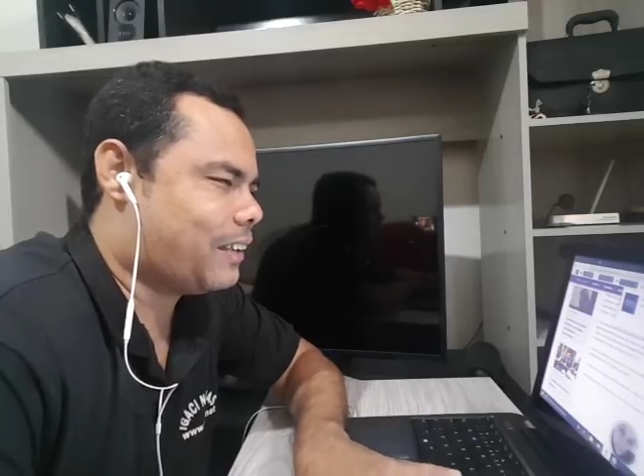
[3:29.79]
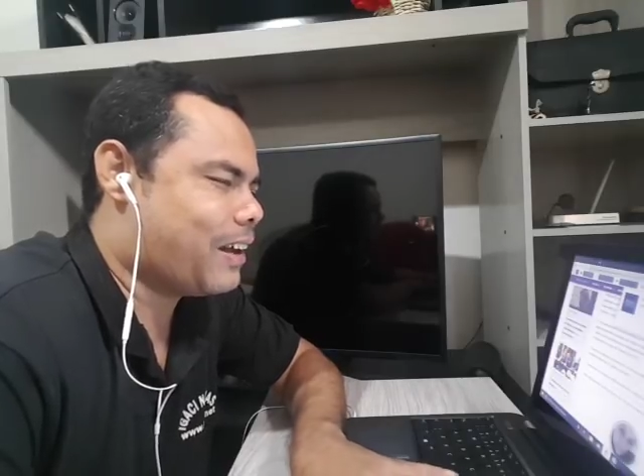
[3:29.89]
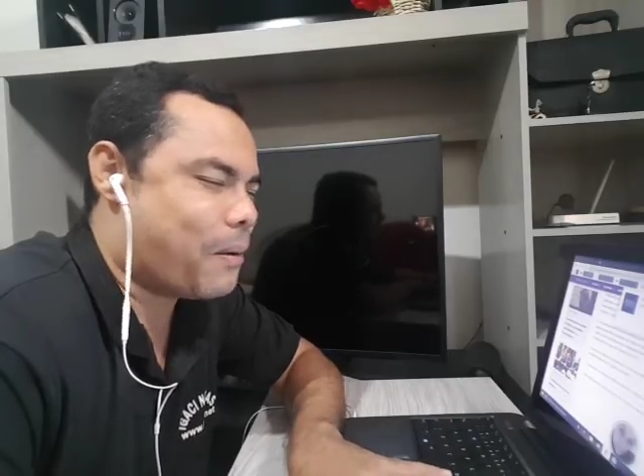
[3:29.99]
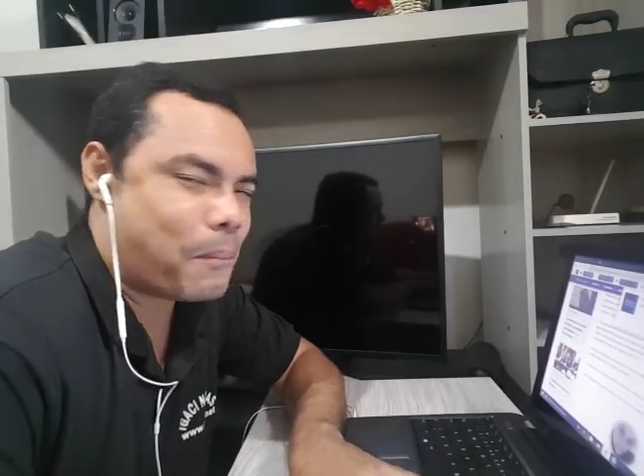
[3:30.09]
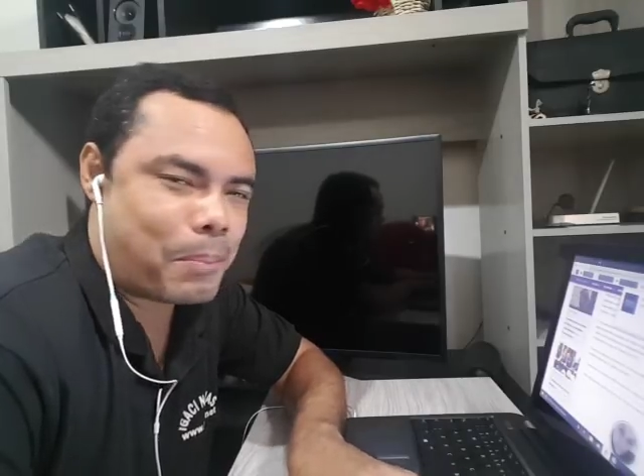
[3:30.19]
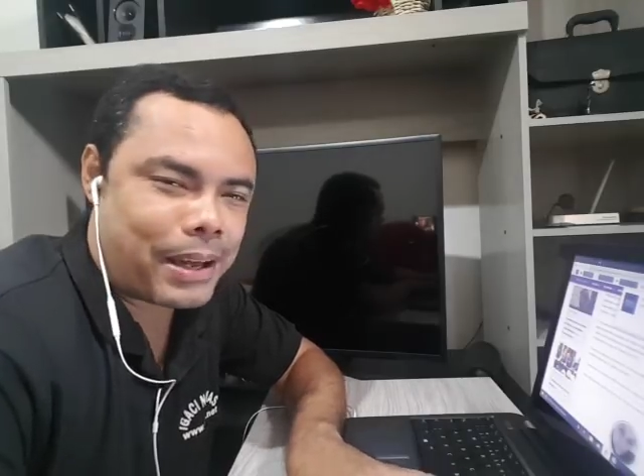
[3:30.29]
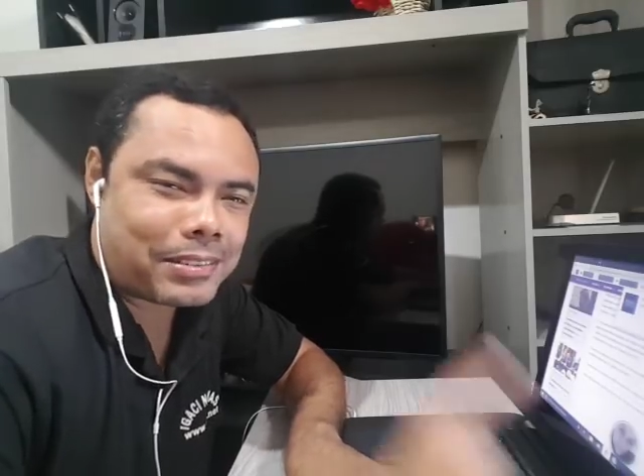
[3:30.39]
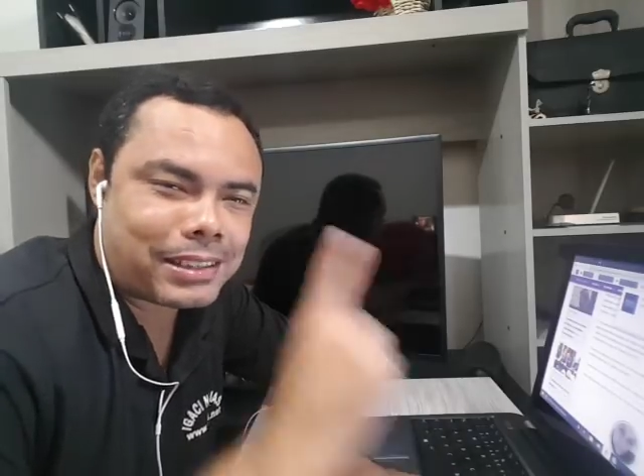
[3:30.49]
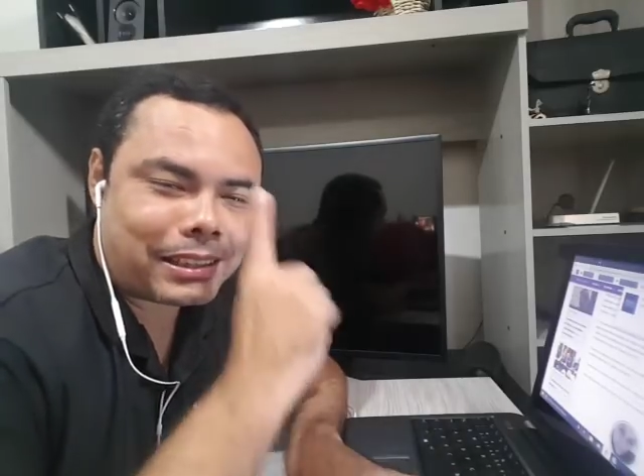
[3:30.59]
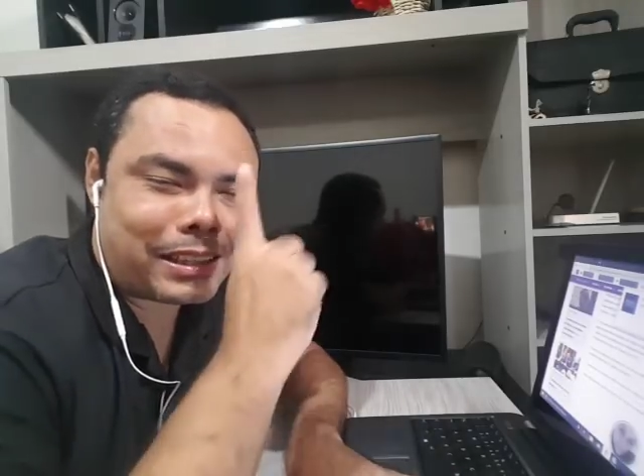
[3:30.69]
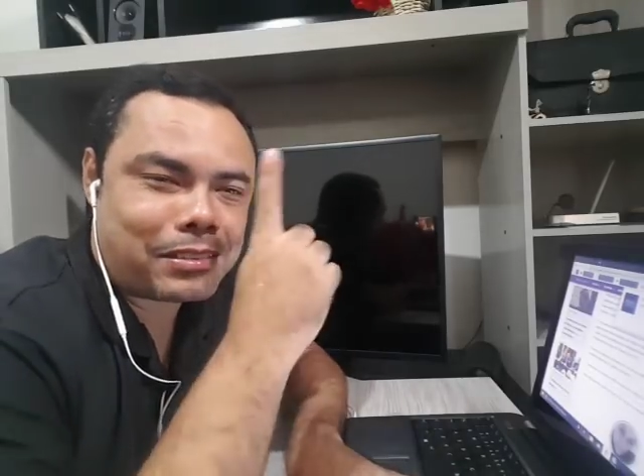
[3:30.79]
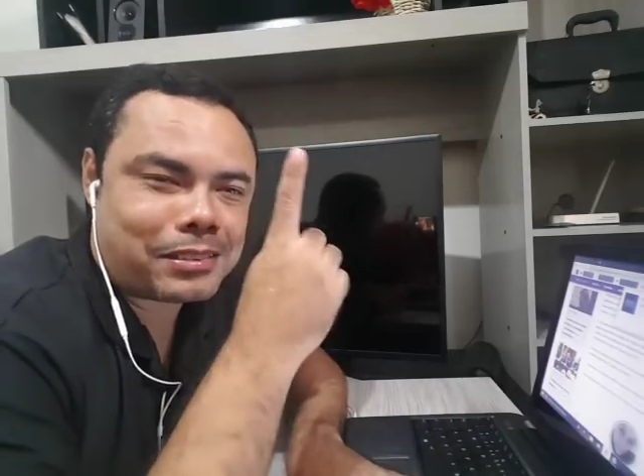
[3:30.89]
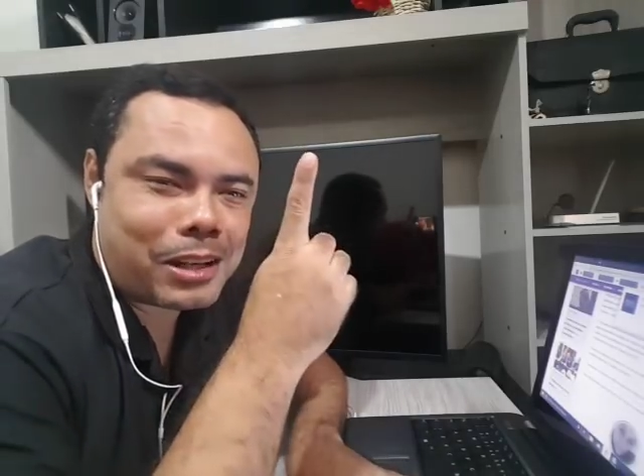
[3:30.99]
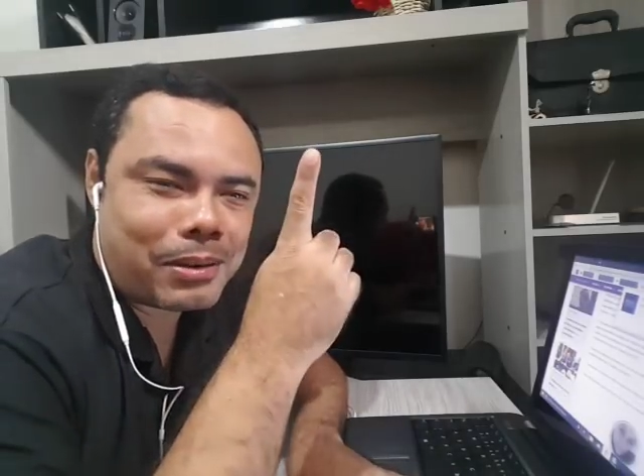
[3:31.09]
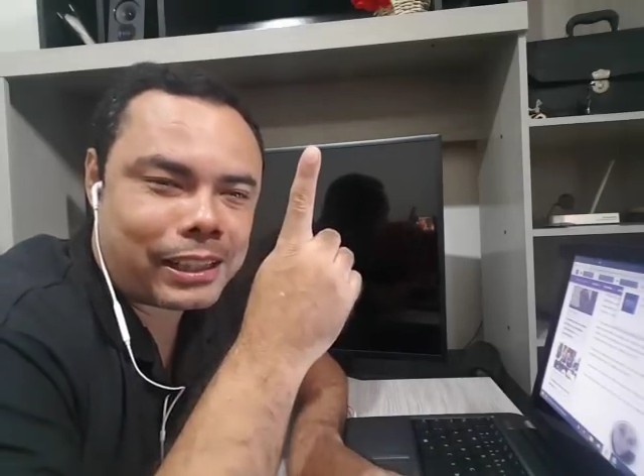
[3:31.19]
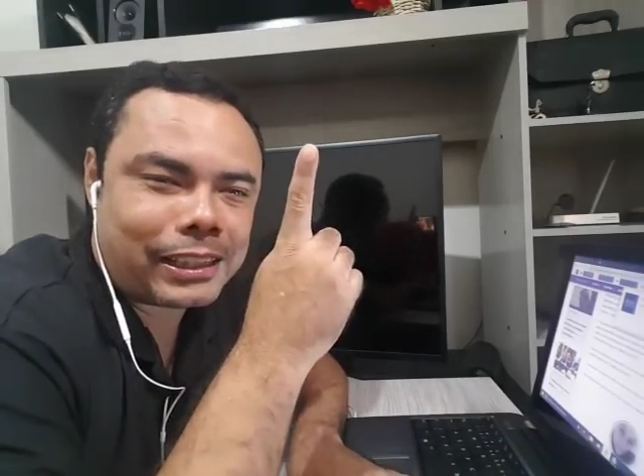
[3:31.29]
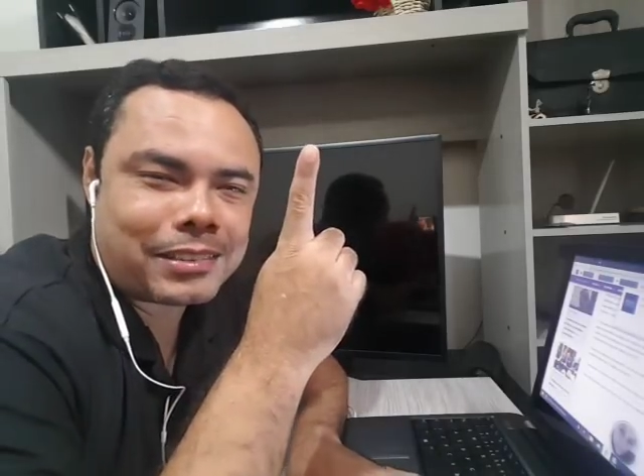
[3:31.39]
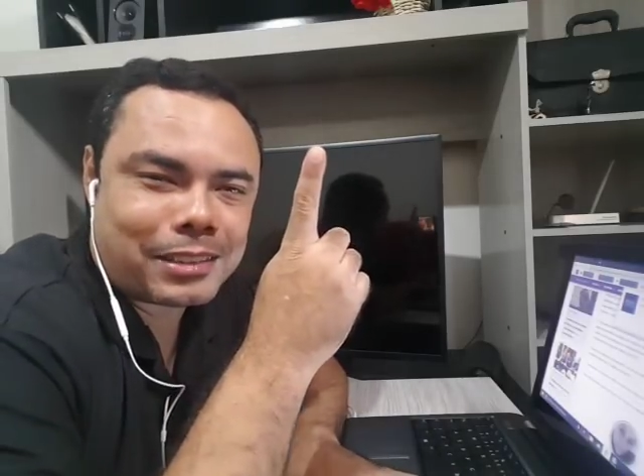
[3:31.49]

Não, presta atenção aqui.